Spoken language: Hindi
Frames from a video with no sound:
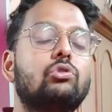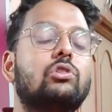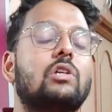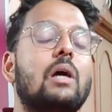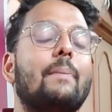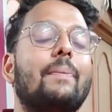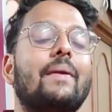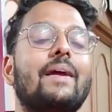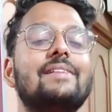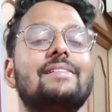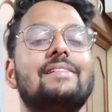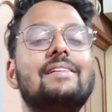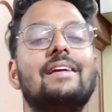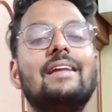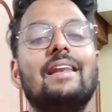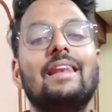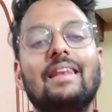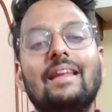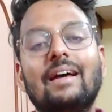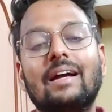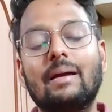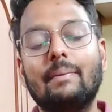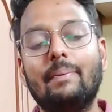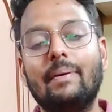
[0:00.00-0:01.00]
उसका प्राइसिंग
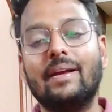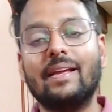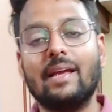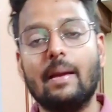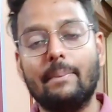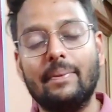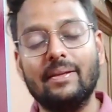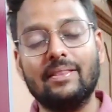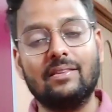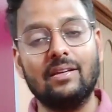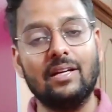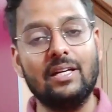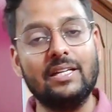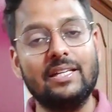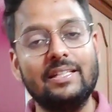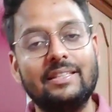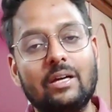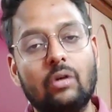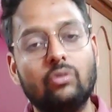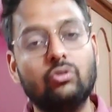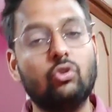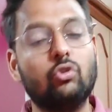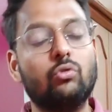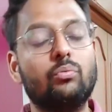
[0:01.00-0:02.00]
लगभग यहाँ पे थर्टी
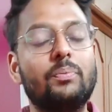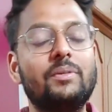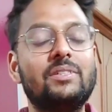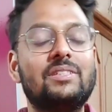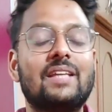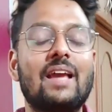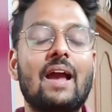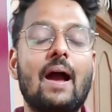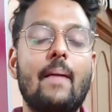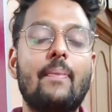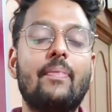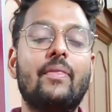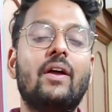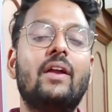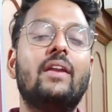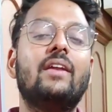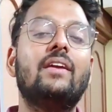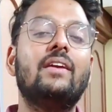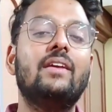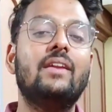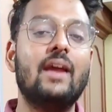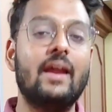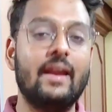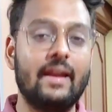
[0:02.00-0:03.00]
थाउजेंड रुपीज़ के अंदर
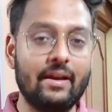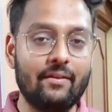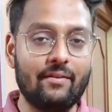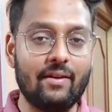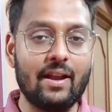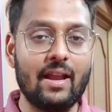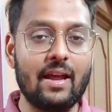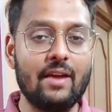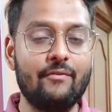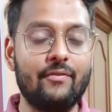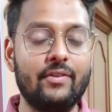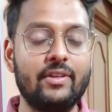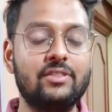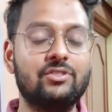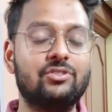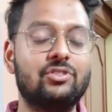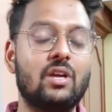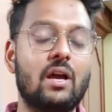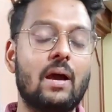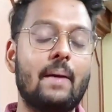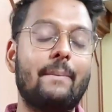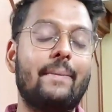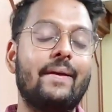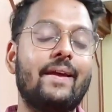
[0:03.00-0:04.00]
ही रहने वाला है
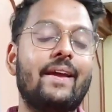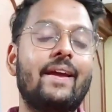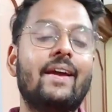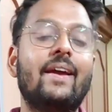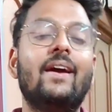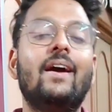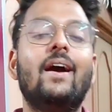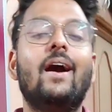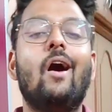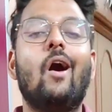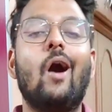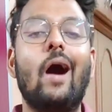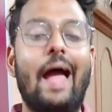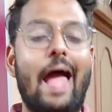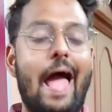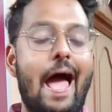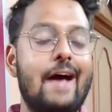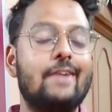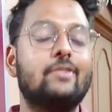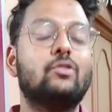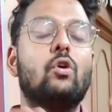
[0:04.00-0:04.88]
फ्रेंड्स यहाँ यहाँ पे